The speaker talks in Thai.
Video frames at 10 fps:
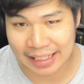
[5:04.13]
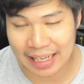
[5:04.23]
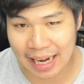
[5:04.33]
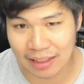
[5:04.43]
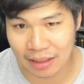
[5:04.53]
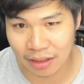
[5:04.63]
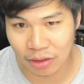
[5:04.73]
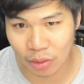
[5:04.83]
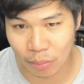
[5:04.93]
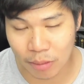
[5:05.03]
นี้นะหลวง
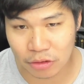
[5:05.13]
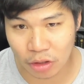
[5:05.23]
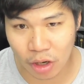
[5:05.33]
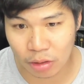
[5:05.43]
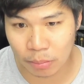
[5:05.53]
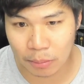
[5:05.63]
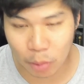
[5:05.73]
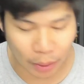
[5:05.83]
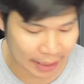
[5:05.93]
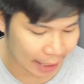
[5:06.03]
หลวงพ่อโสธรกรม
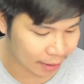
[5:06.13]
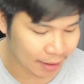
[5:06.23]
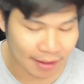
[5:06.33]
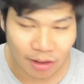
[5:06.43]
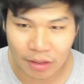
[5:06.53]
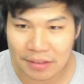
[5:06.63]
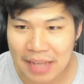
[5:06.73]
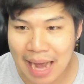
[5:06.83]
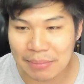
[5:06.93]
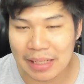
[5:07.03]
ตำรวจเนี่ยก็จะ
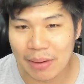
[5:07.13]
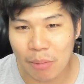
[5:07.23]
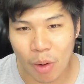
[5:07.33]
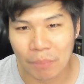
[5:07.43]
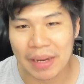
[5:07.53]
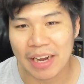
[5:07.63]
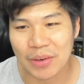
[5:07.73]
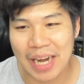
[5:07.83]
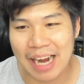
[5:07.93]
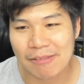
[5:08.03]
ทราบดีว่าผมเนี่ย
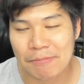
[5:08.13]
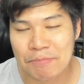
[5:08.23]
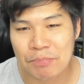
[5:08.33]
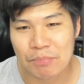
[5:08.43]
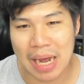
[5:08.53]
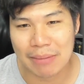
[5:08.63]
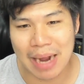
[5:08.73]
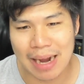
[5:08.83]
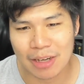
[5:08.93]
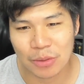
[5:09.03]
ค่อนข้างผ่าน
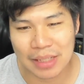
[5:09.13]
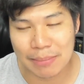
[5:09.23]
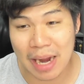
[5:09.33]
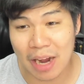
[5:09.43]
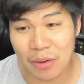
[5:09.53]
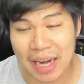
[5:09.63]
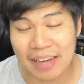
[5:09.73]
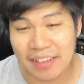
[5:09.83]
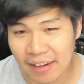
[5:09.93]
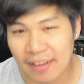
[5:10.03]
พระรุ่นนี้มาค่อน
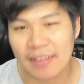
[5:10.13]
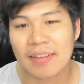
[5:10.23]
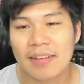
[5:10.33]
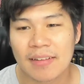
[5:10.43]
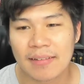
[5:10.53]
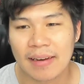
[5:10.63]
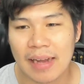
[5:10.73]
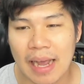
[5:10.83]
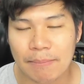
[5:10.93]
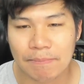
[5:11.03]
ข้างเยอะ
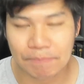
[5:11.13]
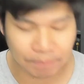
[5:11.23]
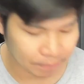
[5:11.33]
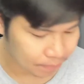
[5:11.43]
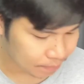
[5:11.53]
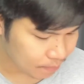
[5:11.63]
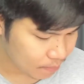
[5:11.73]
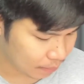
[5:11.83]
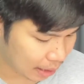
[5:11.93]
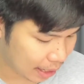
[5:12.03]
นะครับ
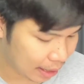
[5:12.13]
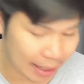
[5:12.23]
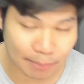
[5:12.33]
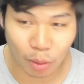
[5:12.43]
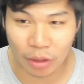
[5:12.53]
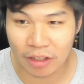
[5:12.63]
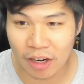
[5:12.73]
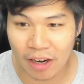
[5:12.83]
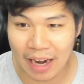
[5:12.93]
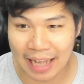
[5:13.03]
นะเหตุผล
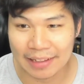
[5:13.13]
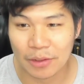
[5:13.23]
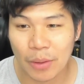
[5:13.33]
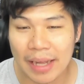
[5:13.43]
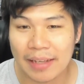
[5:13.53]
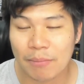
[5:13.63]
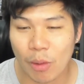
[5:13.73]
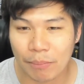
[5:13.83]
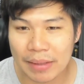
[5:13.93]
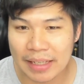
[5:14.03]
ก็อาจจะด้วยผ
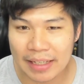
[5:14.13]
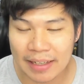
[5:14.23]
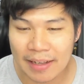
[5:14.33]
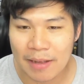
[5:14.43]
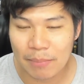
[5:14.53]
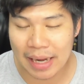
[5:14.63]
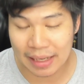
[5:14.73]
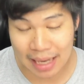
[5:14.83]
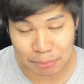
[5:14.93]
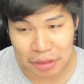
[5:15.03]
มมีเพ
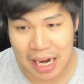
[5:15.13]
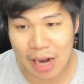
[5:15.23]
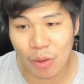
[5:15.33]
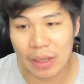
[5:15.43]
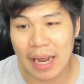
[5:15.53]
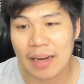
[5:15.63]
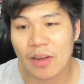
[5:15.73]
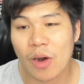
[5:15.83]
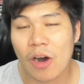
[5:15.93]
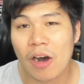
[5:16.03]
จรับเช่านะ
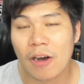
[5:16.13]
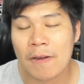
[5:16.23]
แล้วก็